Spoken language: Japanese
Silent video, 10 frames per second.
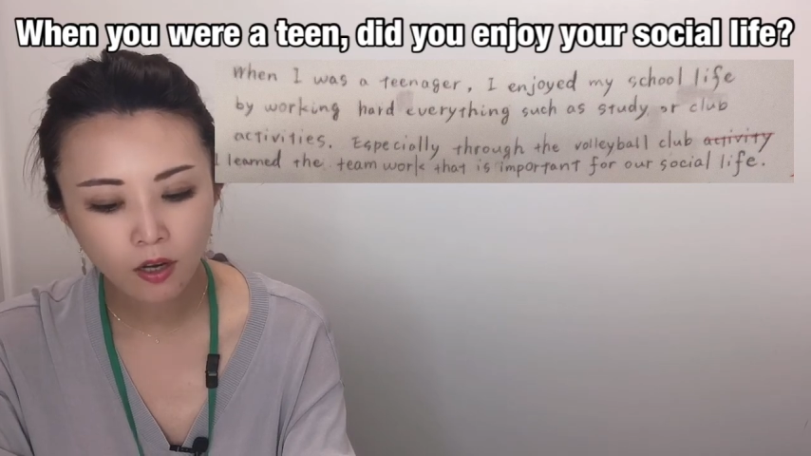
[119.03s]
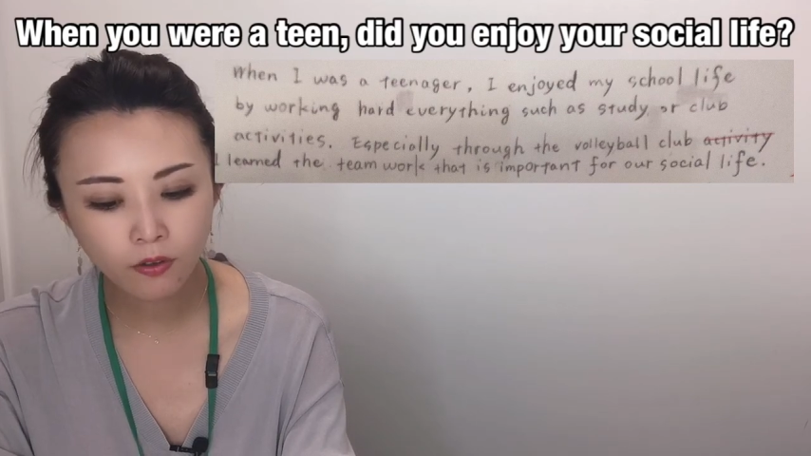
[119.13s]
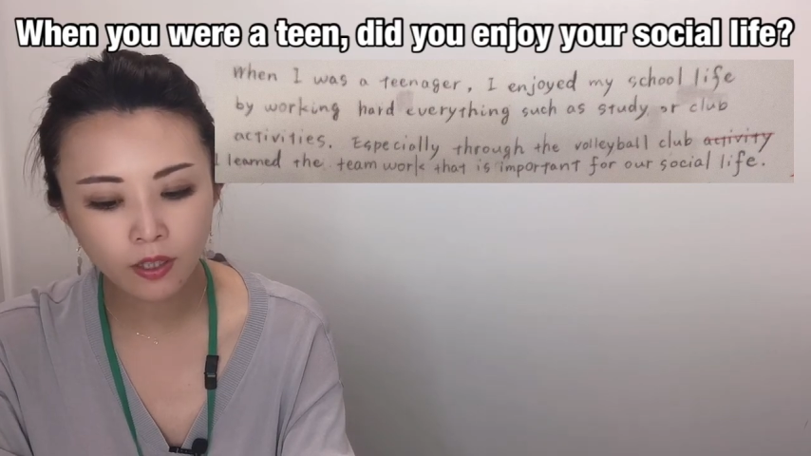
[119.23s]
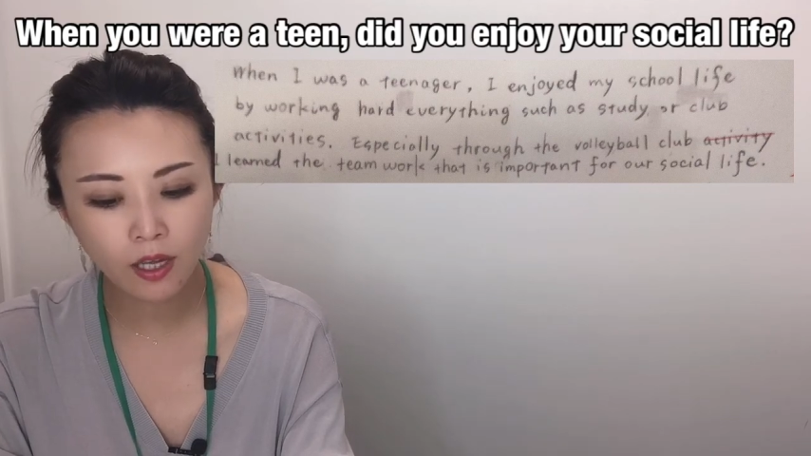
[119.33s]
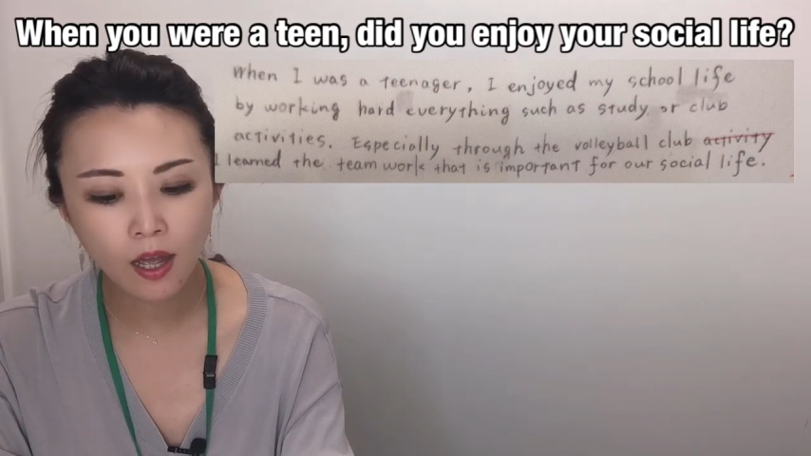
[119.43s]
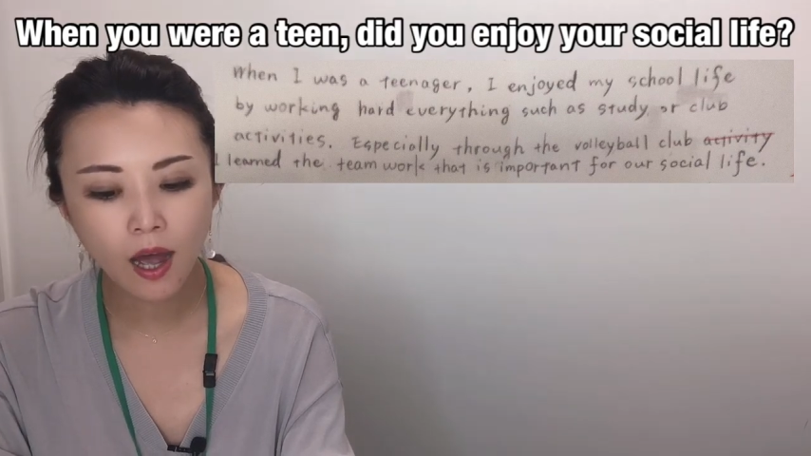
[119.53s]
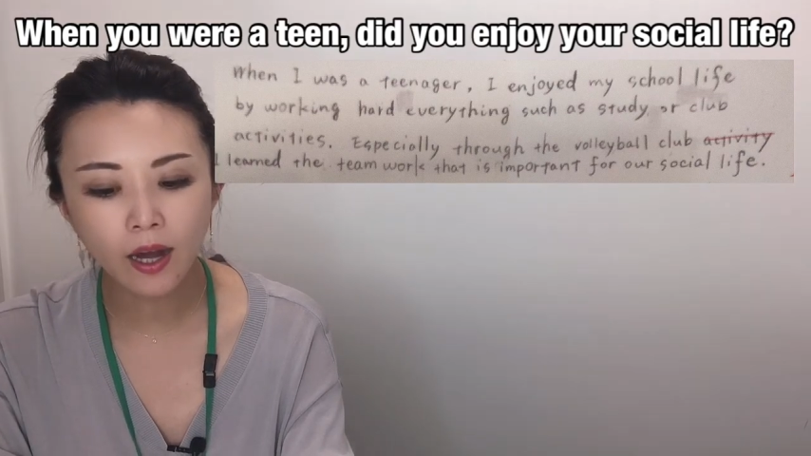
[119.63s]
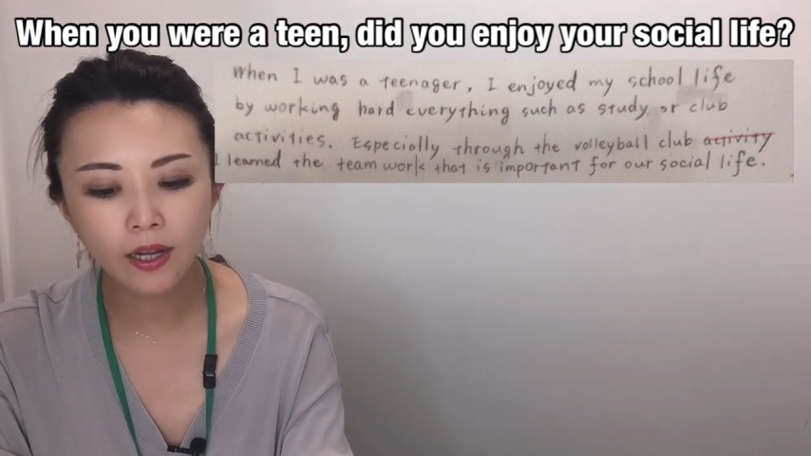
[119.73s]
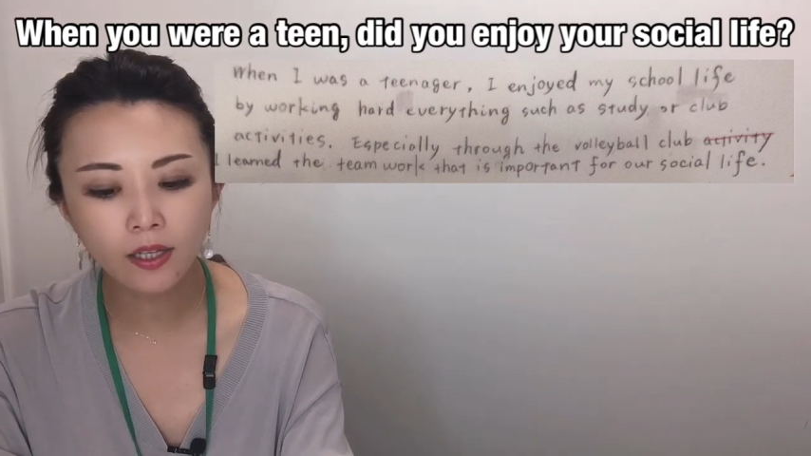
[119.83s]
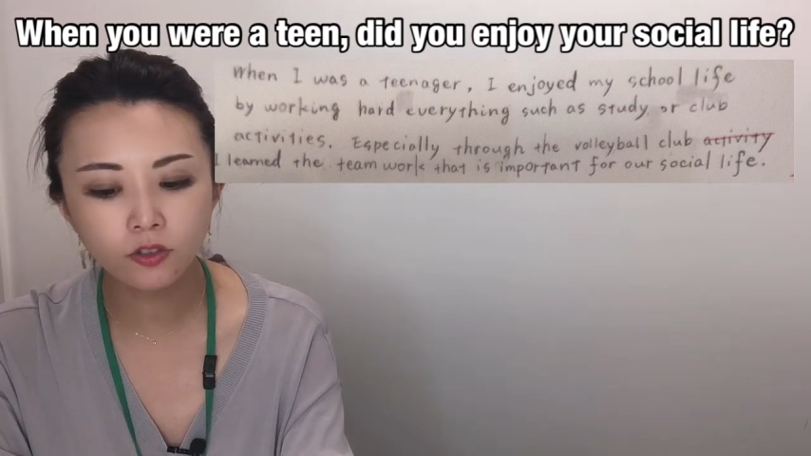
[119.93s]
これね
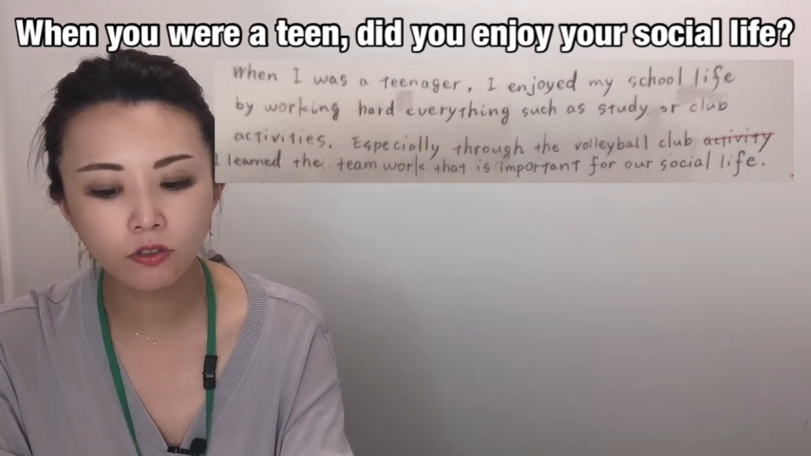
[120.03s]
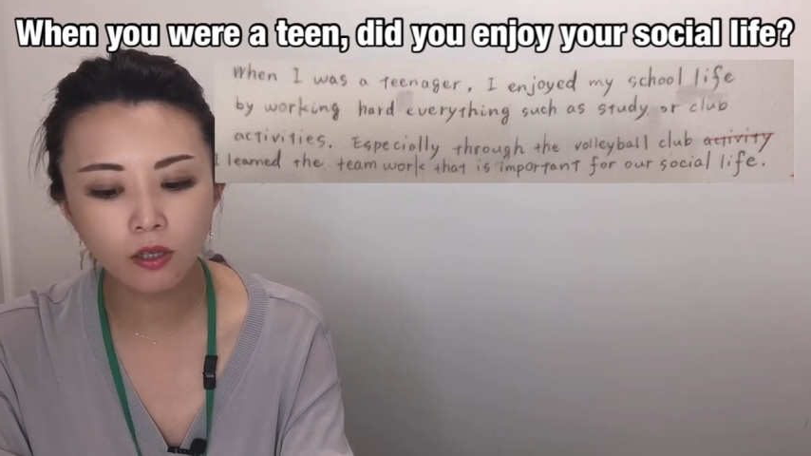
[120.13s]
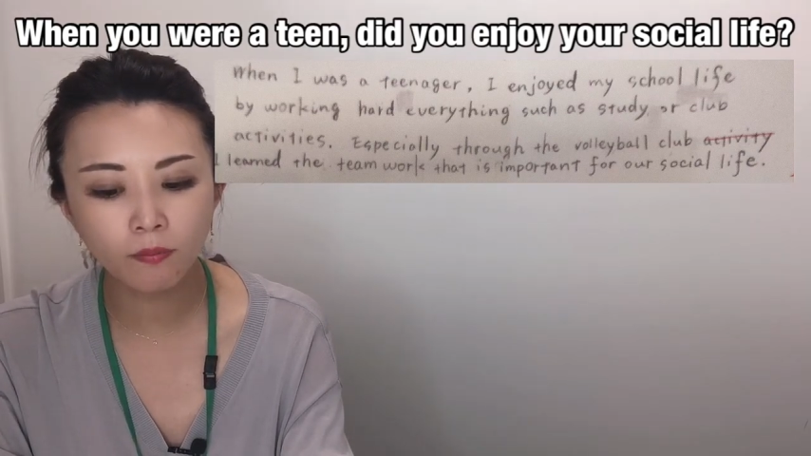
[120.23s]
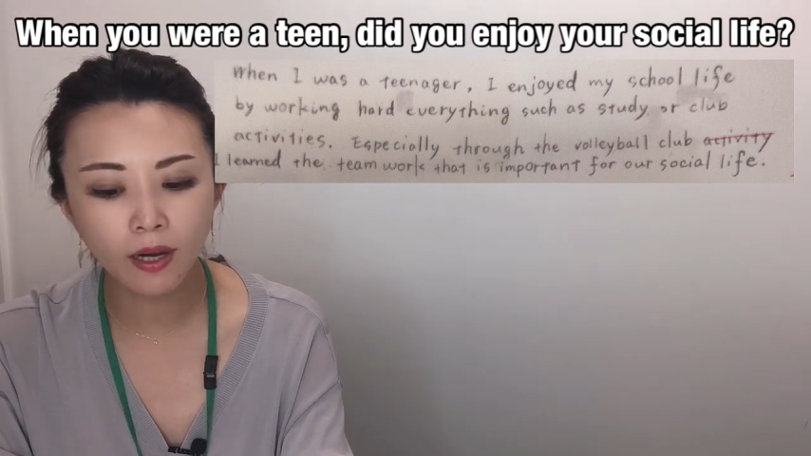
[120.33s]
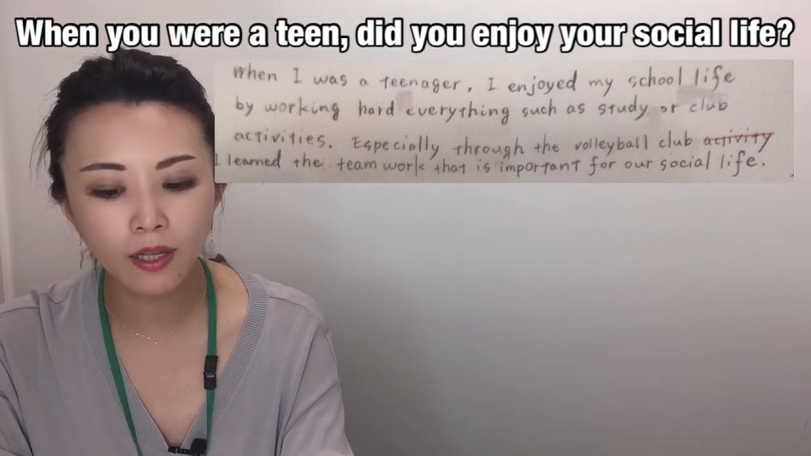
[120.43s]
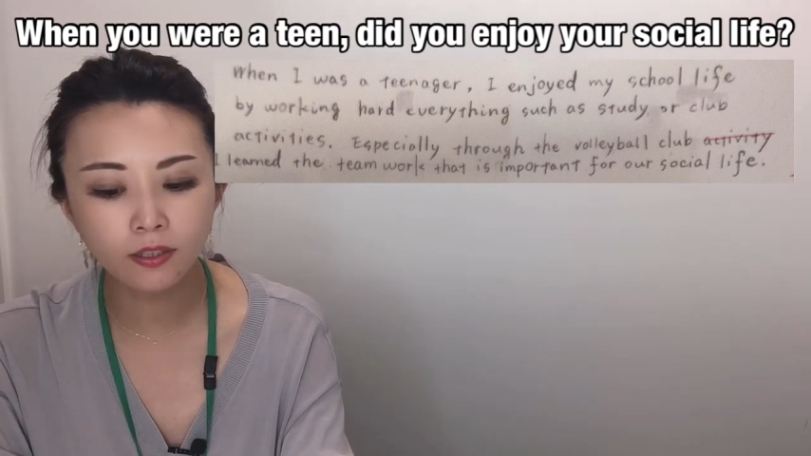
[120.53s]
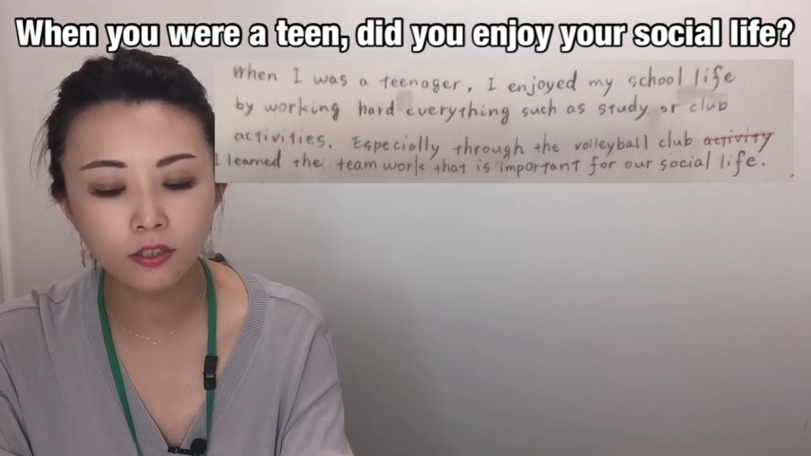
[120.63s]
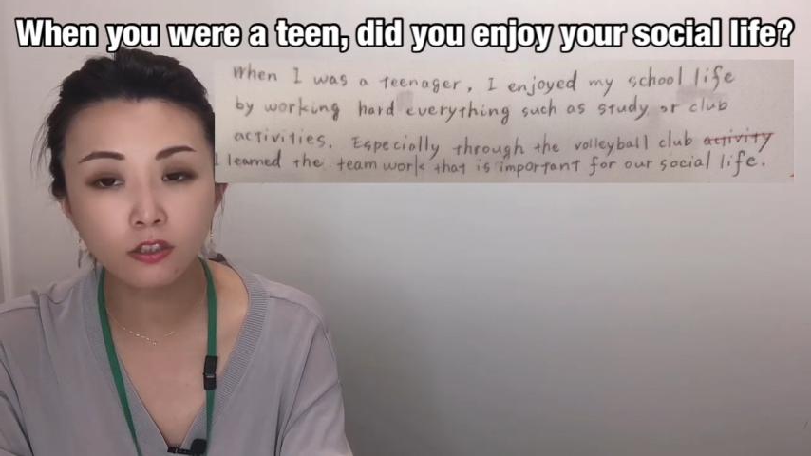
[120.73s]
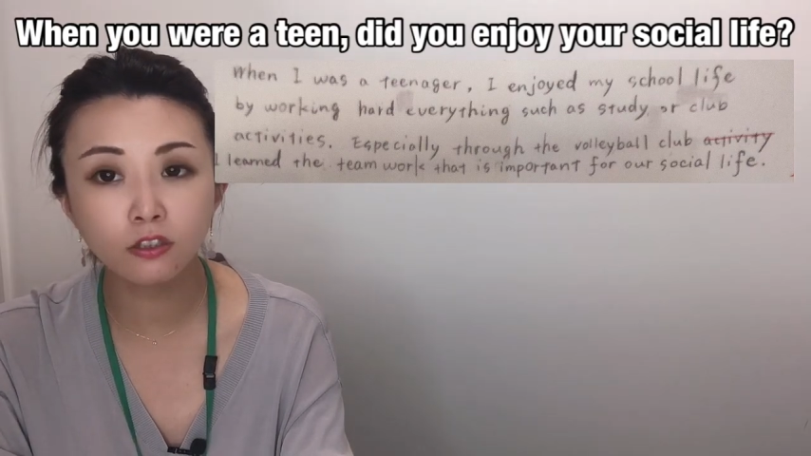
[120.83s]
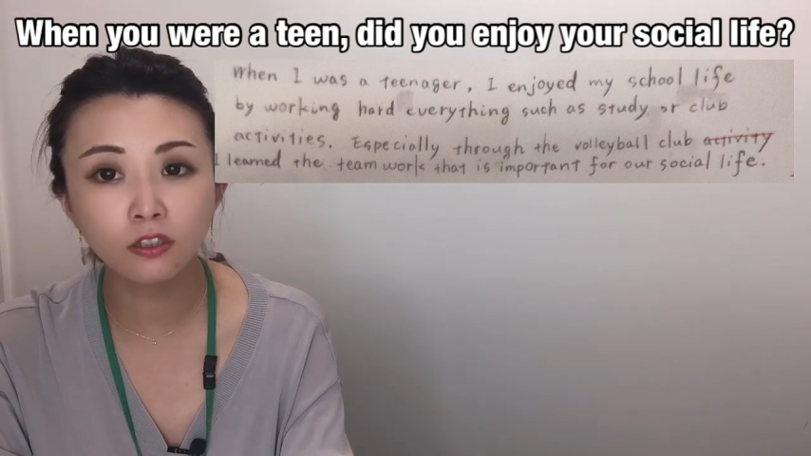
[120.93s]
I enjoyed my
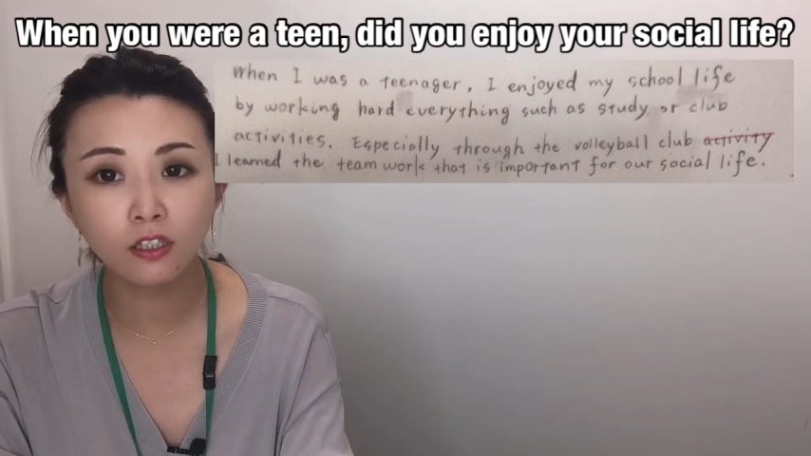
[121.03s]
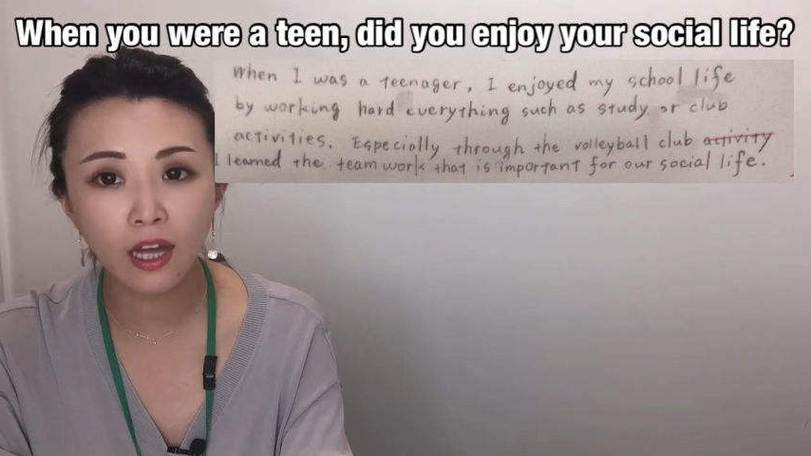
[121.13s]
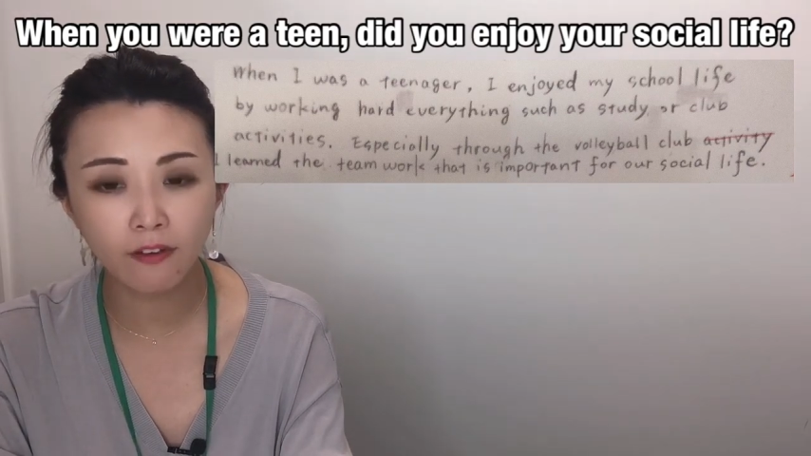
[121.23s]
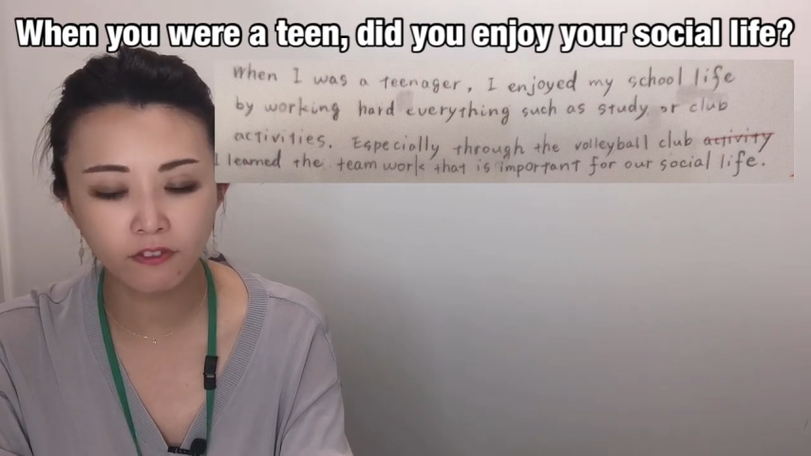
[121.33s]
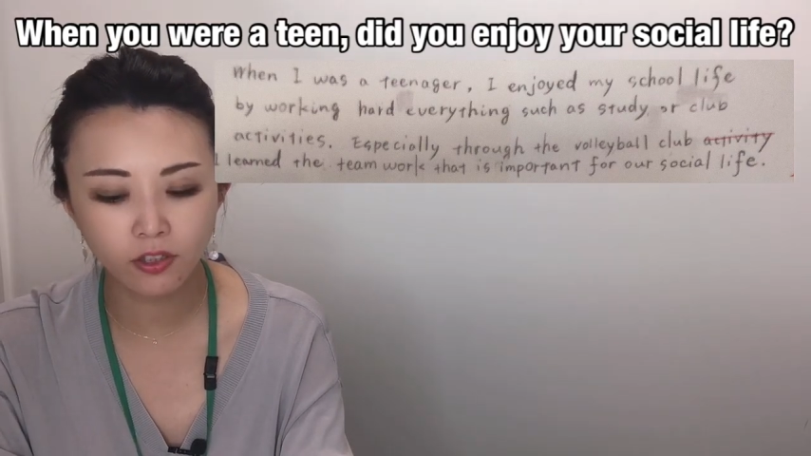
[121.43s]
school life と